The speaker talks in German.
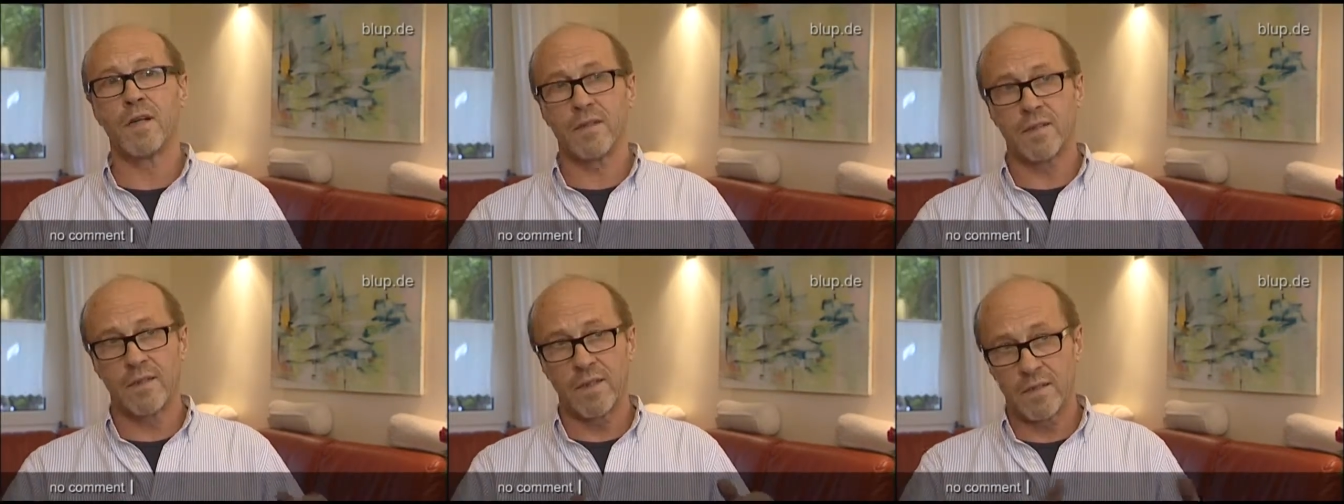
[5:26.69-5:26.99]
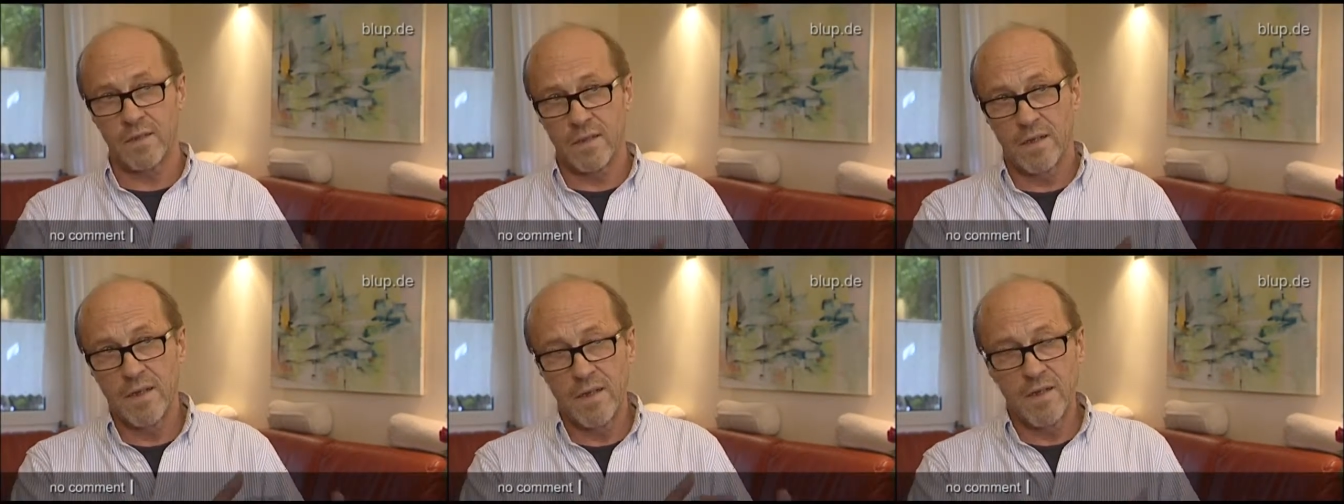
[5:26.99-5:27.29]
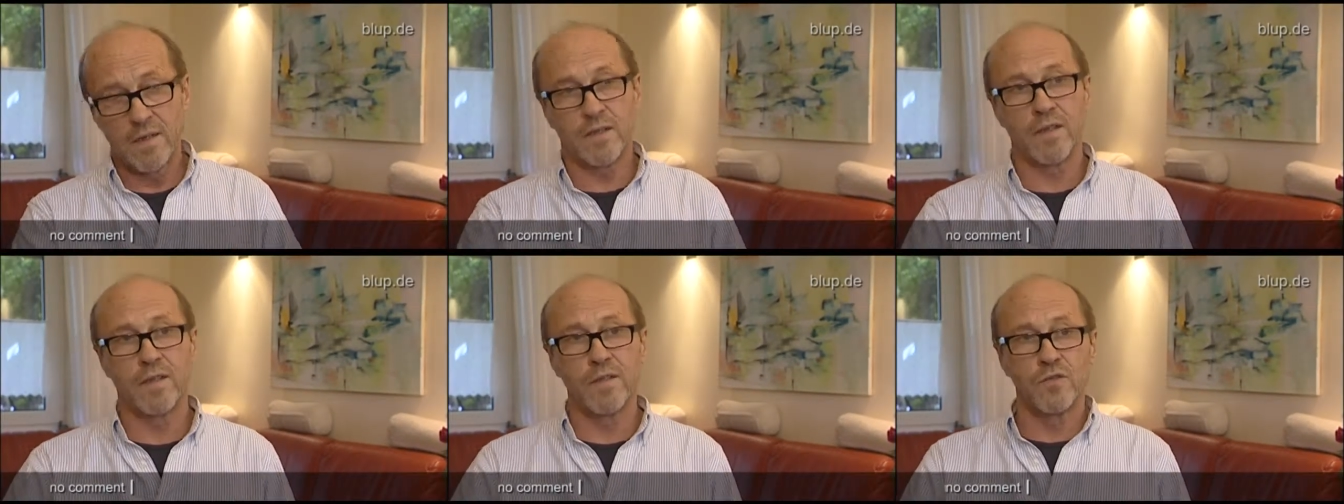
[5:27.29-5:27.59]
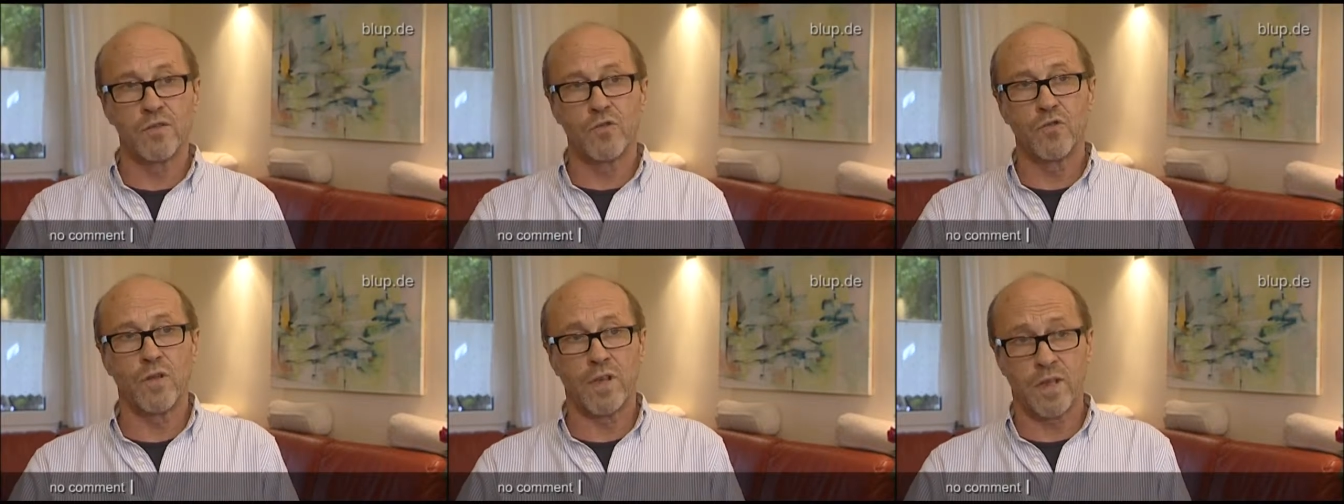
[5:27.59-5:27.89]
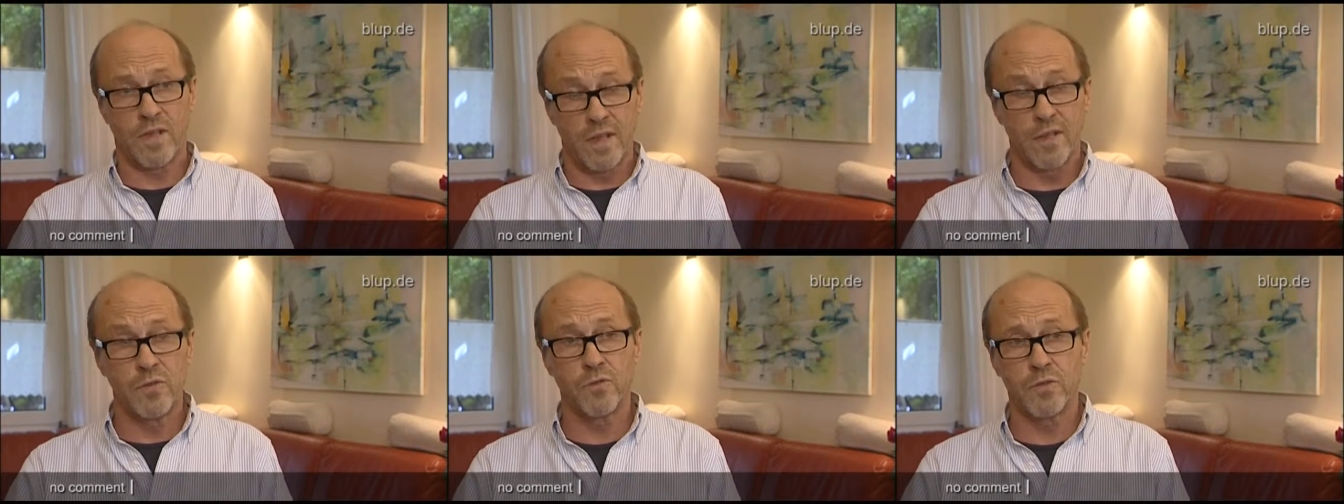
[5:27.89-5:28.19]
Dann ging es zur
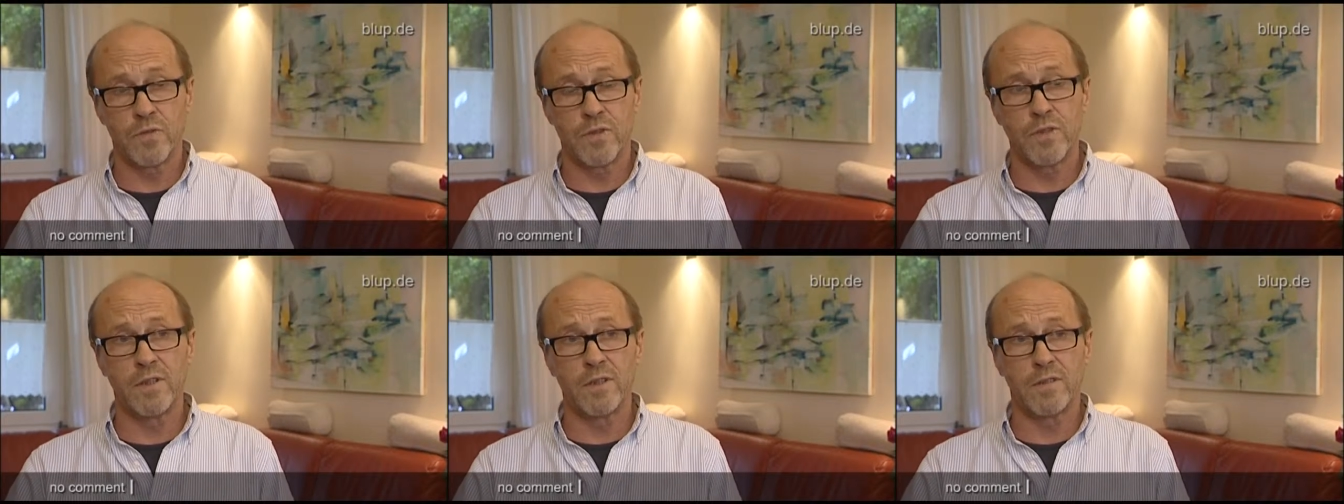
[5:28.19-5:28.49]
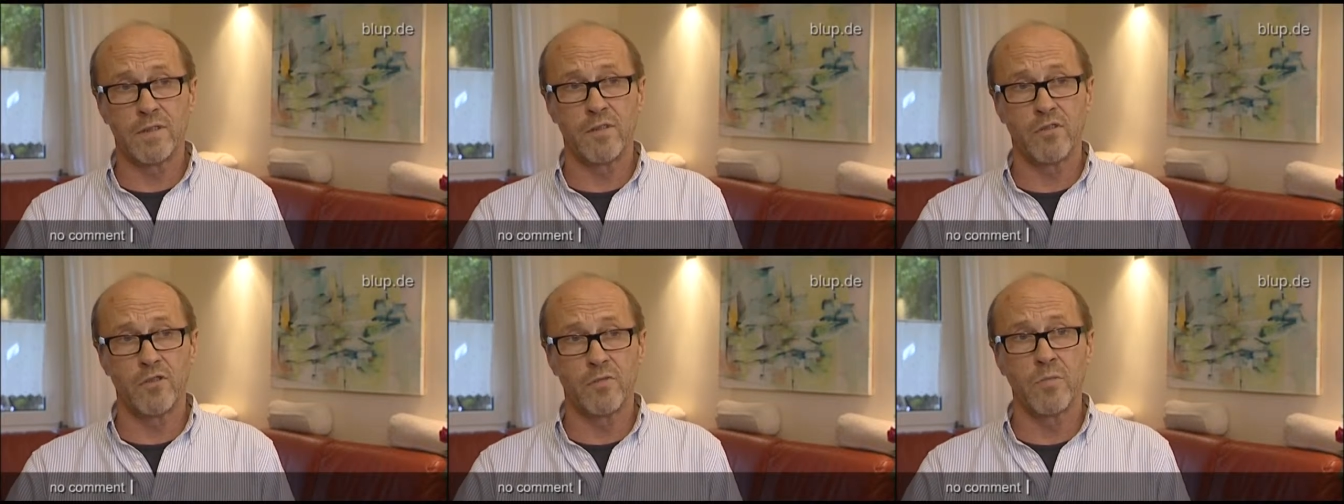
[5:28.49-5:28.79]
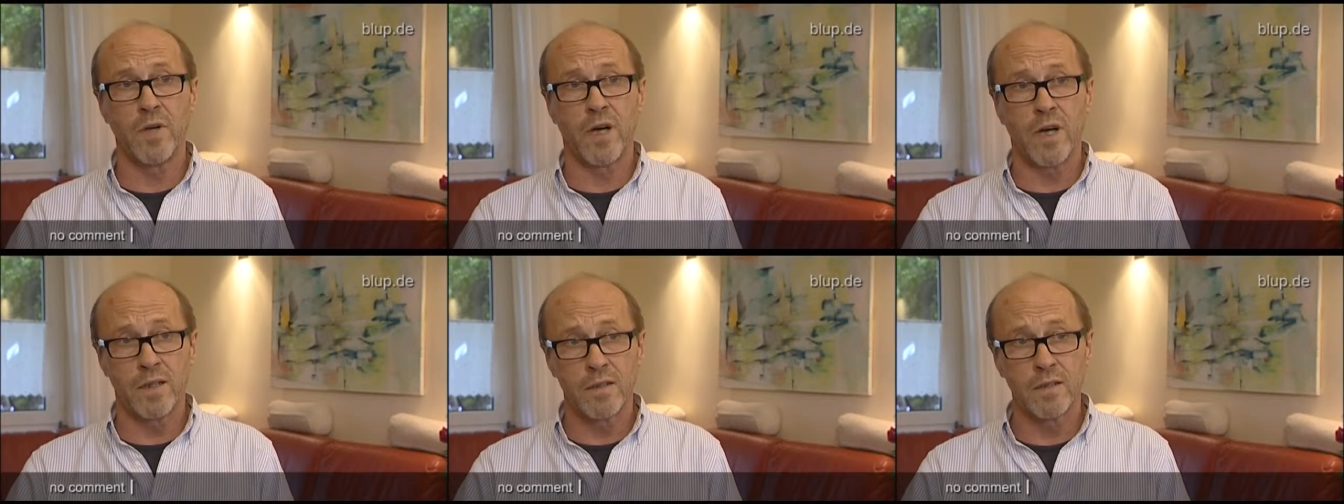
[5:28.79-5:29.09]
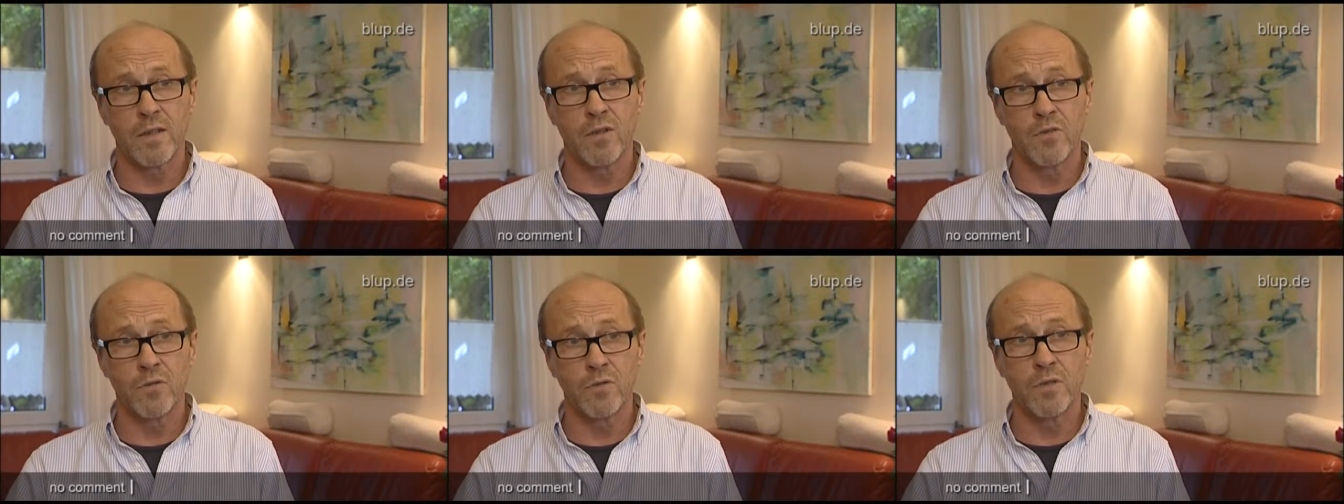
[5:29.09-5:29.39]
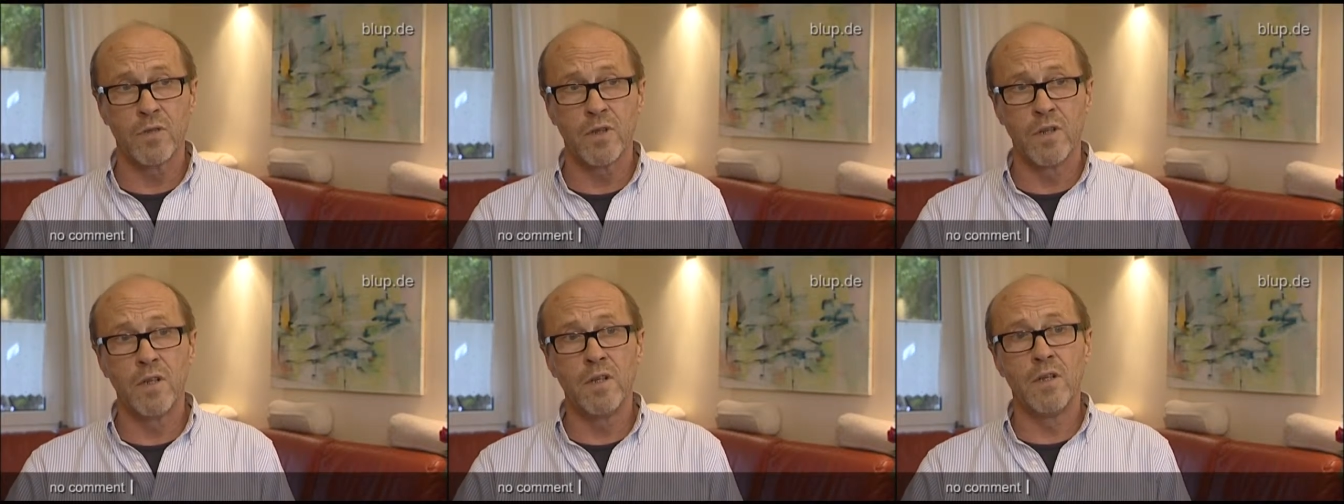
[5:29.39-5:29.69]
erkennungsdienstlichen
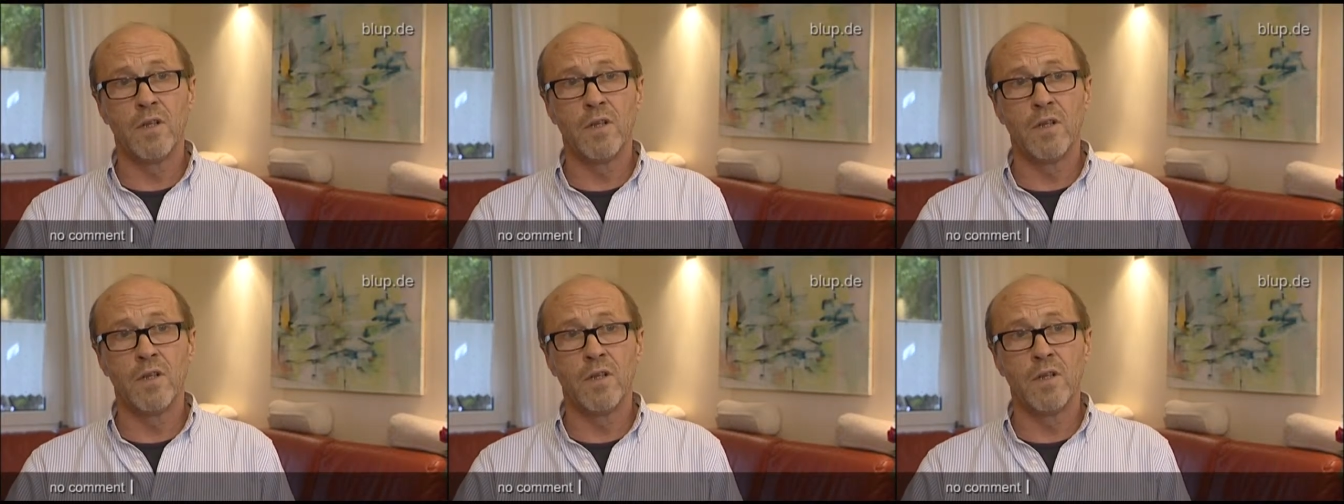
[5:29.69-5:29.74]
Behandlung